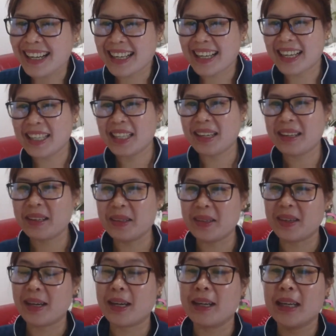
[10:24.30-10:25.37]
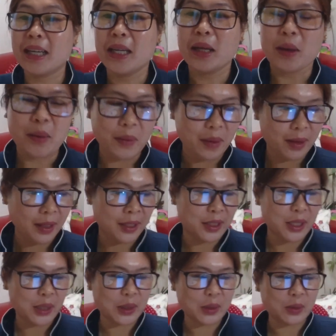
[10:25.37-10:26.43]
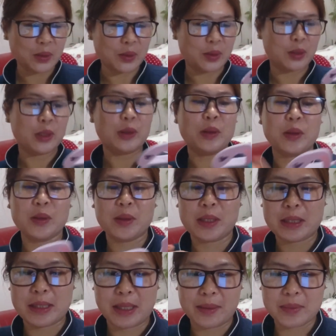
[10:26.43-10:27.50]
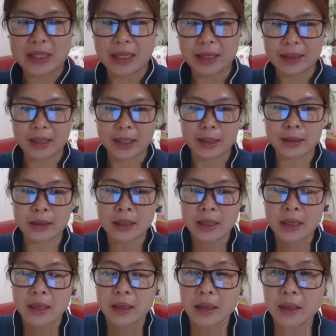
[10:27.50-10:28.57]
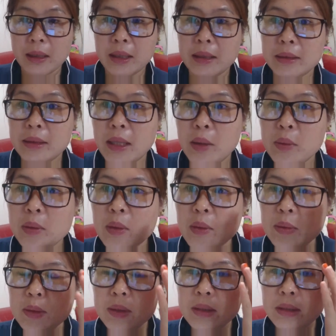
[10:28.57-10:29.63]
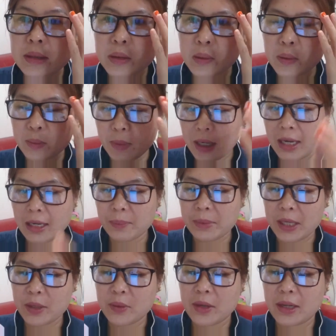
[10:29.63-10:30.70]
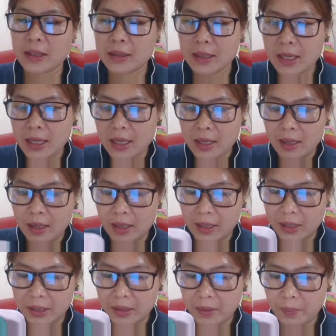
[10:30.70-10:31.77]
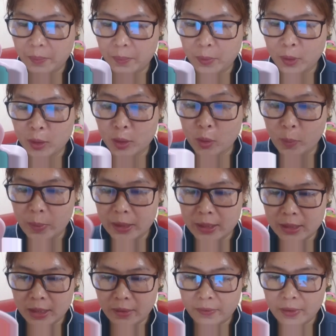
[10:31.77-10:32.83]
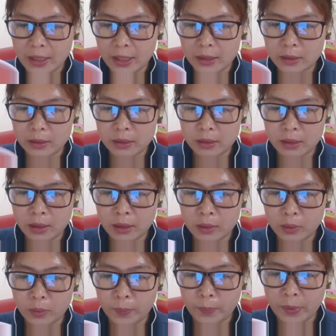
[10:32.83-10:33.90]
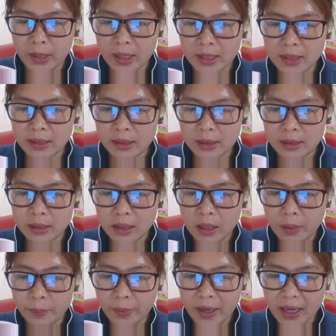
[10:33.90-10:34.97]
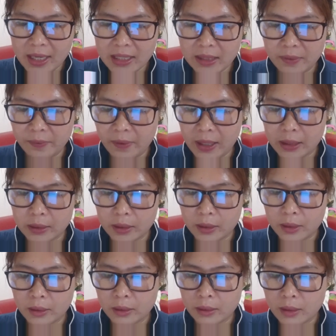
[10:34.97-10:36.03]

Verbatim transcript: akala ko ah, uh, well, hindi, to, hindi yun na-save sa aking um, downloads. So, maghanap tayo ng, uh, hindi, hindi ko pa na-save guys. Ito, Prize, Prize Fighter,